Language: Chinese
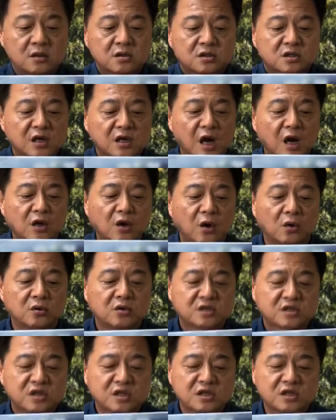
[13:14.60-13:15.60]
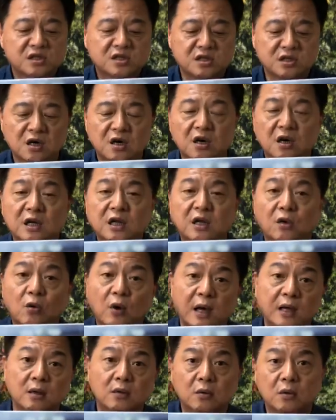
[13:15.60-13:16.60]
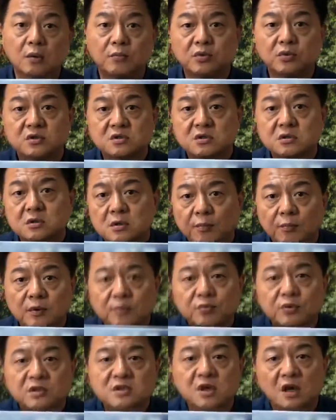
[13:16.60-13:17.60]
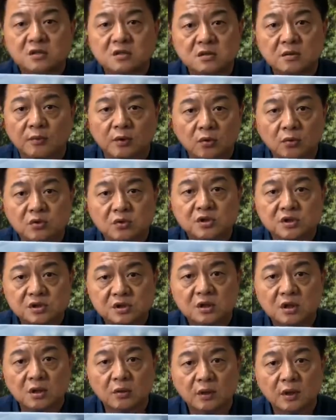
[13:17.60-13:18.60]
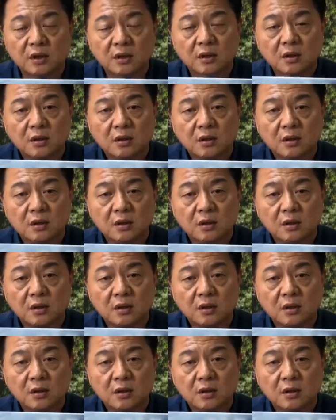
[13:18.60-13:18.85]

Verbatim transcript: 只要有事实合理怀疑，我更不是什么不知道是什么东西，各位